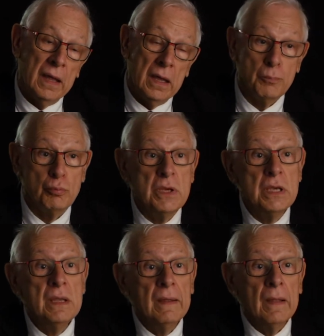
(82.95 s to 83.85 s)
Et
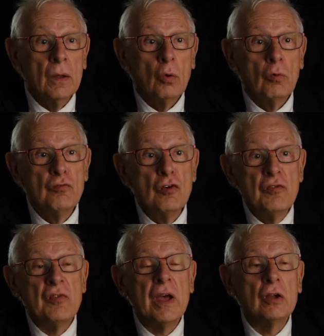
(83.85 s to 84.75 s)
puis, on veut
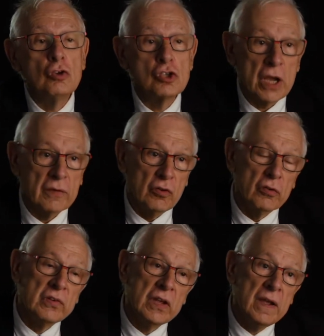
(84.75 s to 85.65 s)
faire de chaque
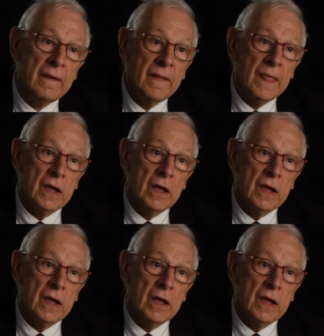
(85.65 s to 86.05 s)
Français